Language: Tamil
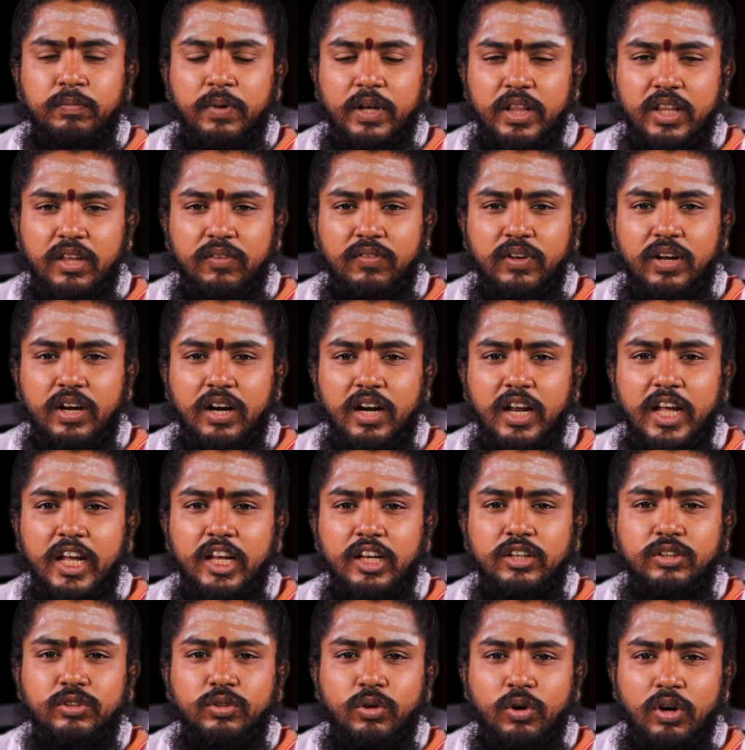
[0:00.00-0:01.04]
பதிவுகளை
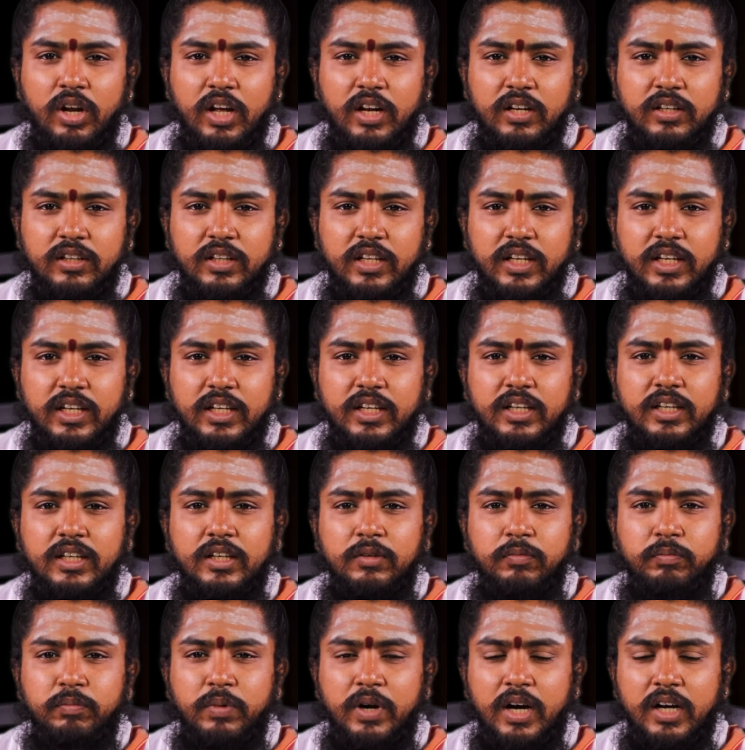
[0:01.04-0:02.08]
தொடர்ந்து
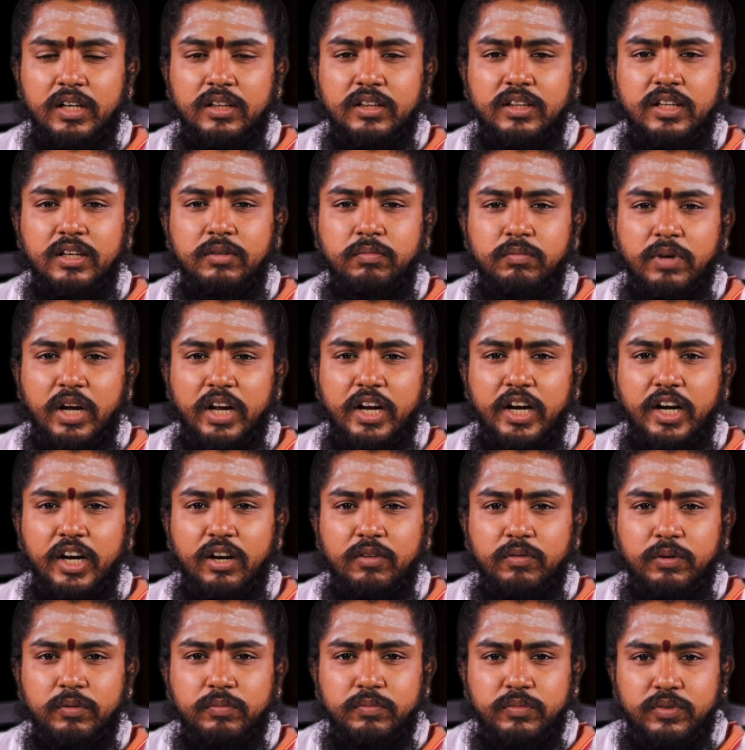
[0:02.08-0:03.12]
பார்த்து
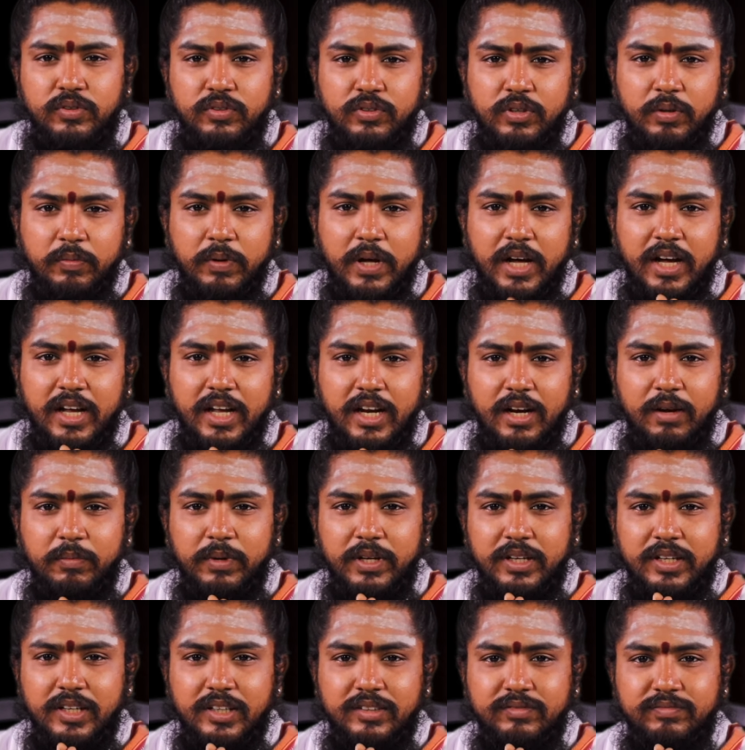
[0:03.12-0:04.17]
மகிழவும் சிவாய
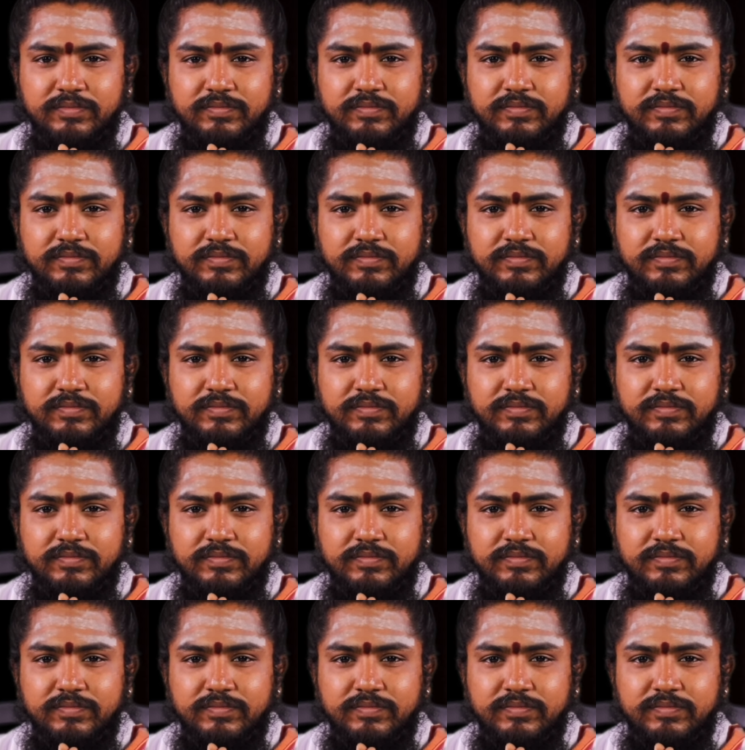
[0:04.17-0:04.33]
நமகா